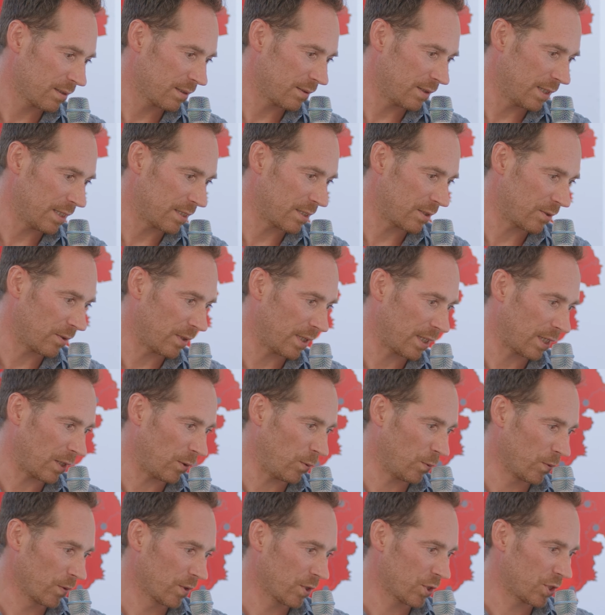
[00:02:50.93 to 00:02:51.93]
Ist natürlich auch
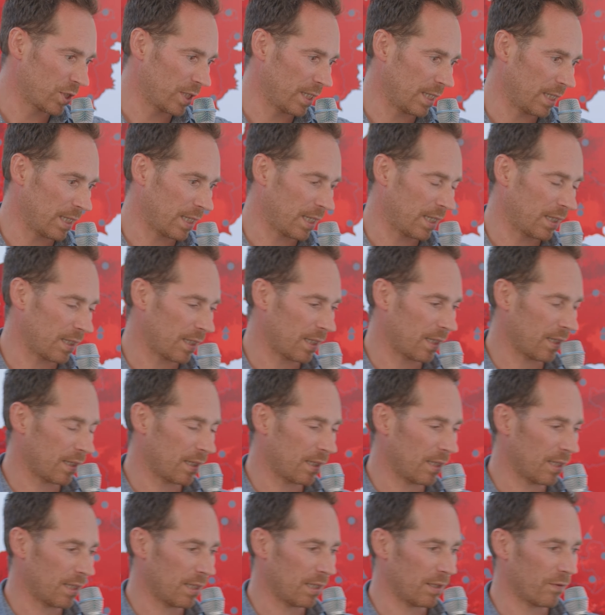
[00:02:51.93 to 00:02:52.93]
unterschiedlich in
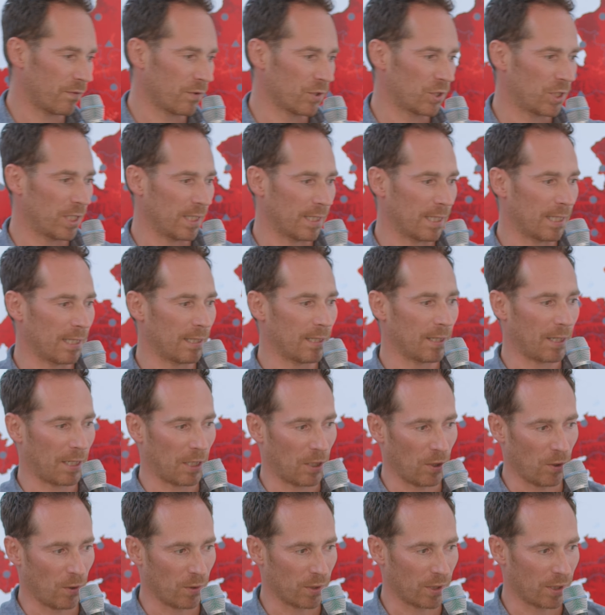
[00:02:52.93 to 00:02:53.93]
den äh, verschiedenen
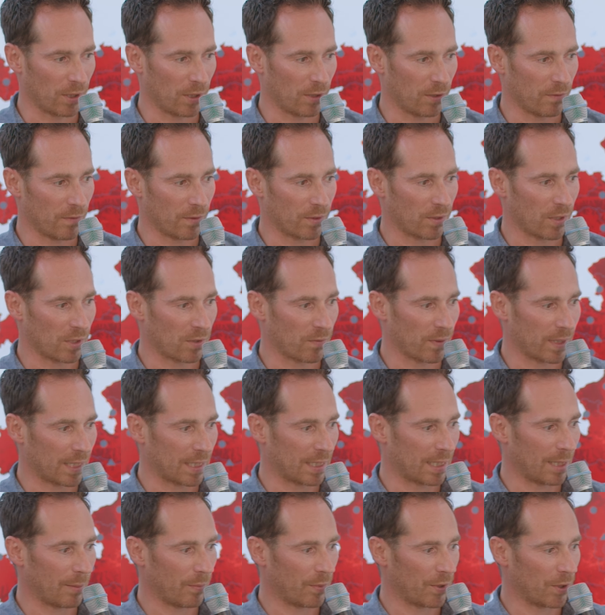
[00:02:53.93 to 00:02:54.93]
Regionen, aber dort war die
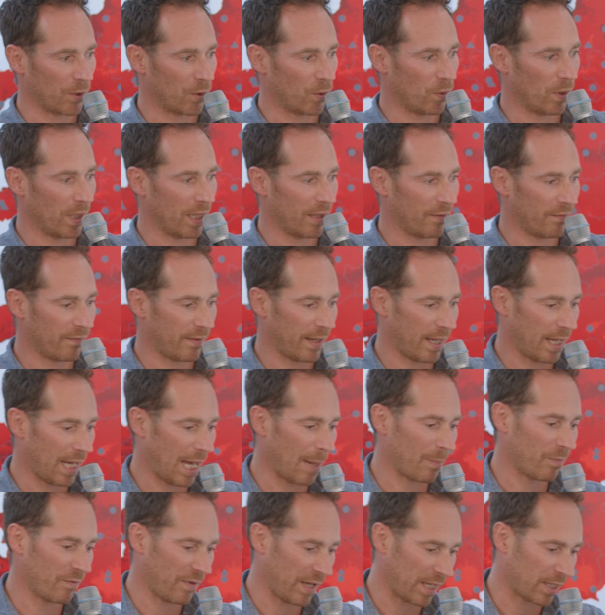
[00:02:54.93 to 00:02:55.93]

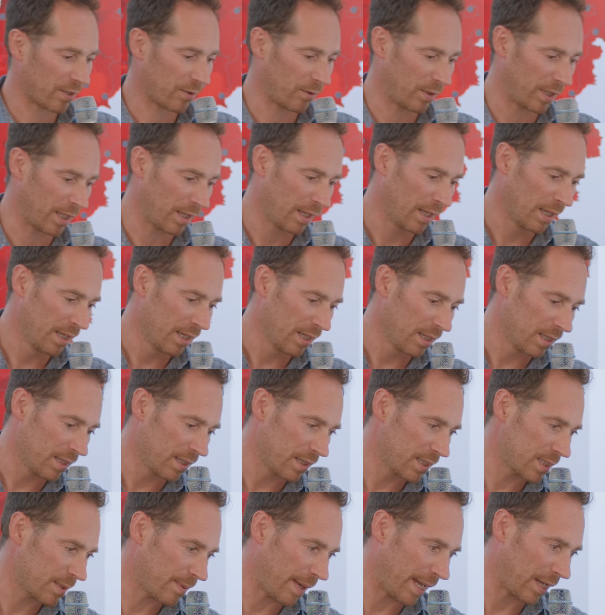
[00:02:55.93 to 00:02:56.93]
Temperaturabweichung
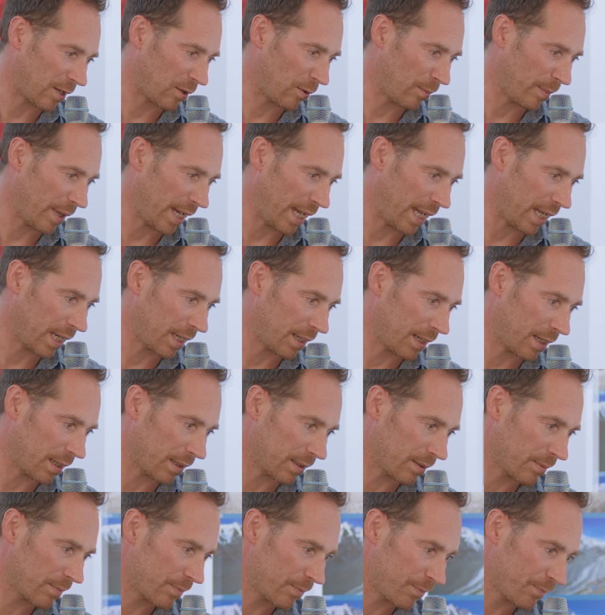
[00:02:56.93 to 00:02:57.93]
2,1 Grad.